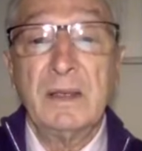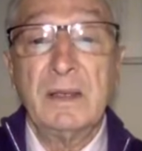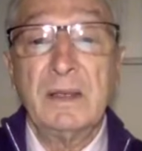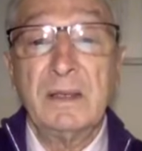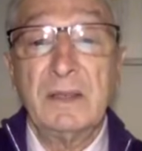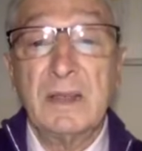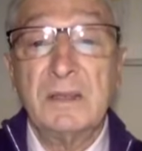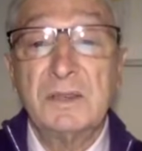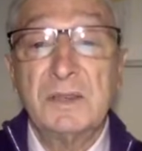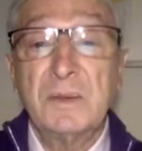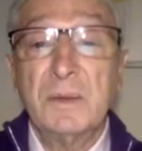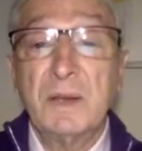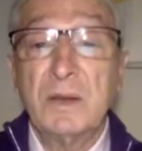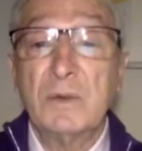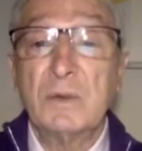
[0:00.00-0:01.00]

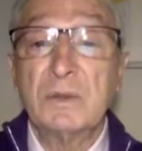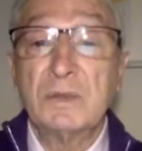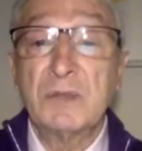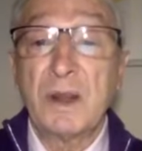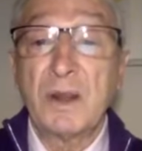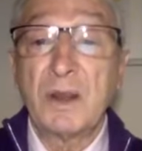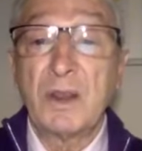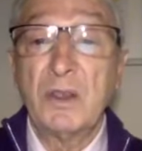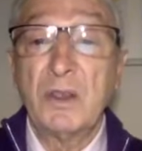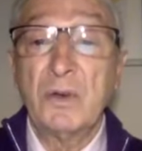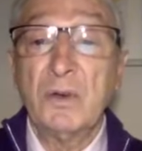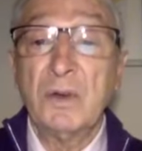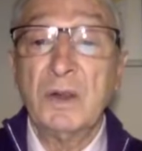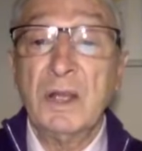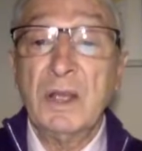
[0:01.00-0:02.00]
intensiva en nuestra
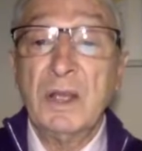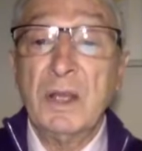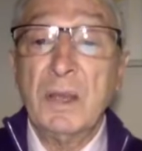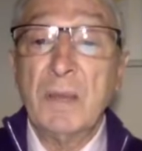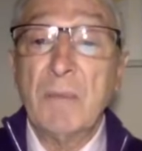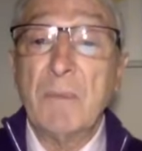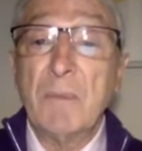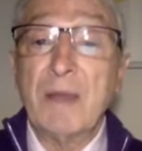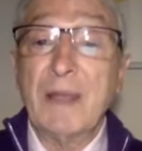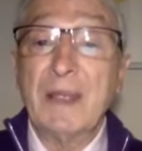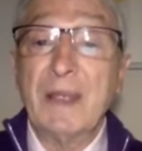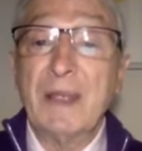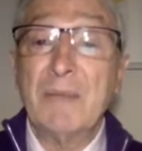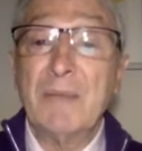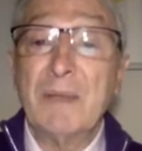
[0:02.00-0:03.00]
región
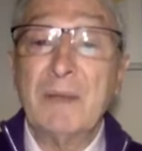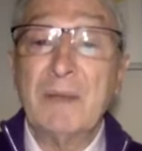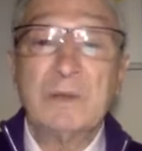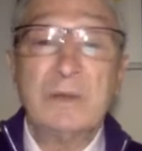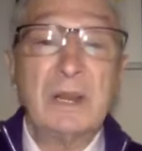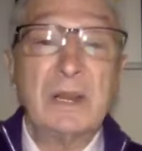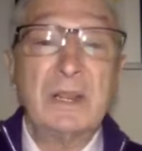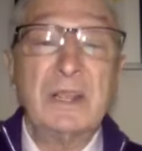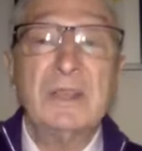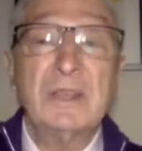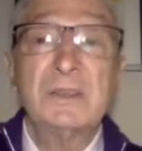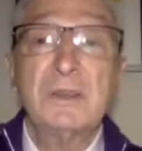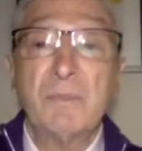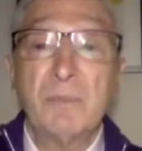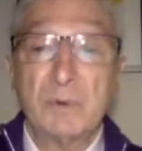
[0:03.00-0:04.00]
baje a menos del
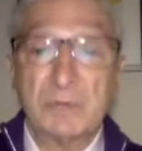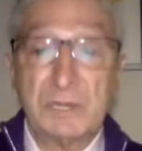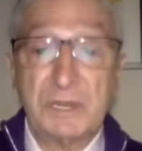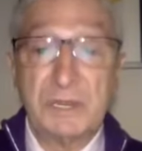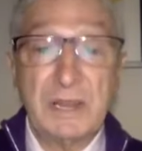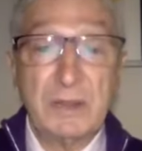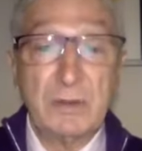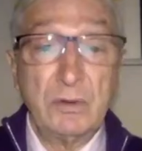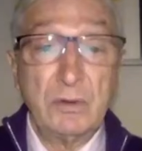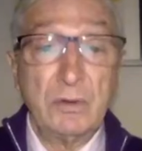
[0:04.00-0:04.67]
15%.